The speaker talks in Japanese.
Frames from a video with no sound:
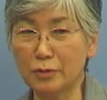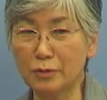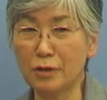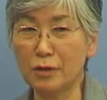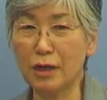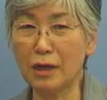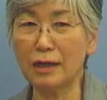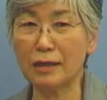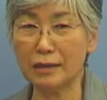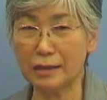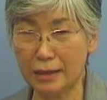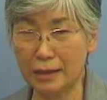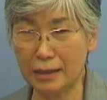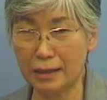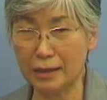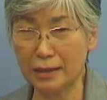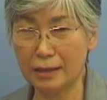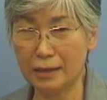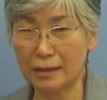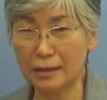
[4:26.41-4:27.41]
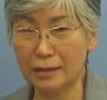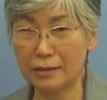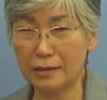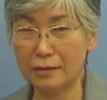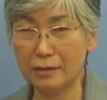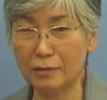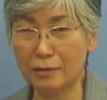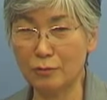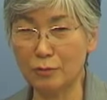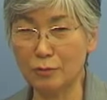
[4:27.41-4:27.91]
建物の管
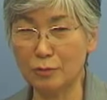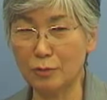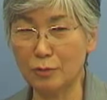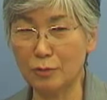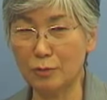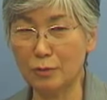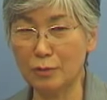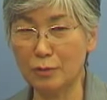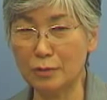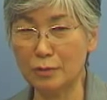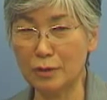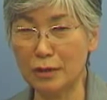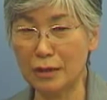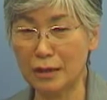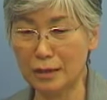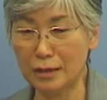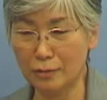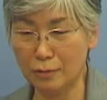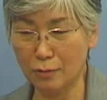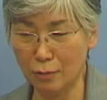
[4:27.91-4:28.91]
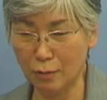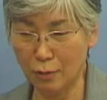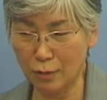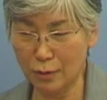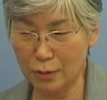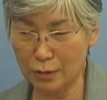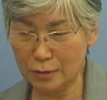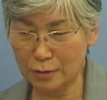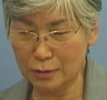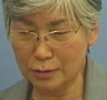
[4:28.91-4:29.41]
理っていったこと
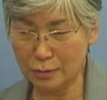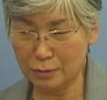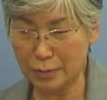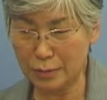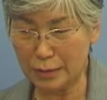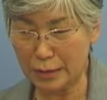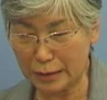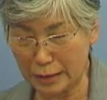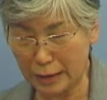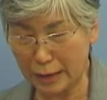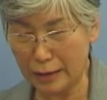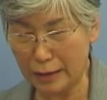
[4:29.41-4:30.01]
にこ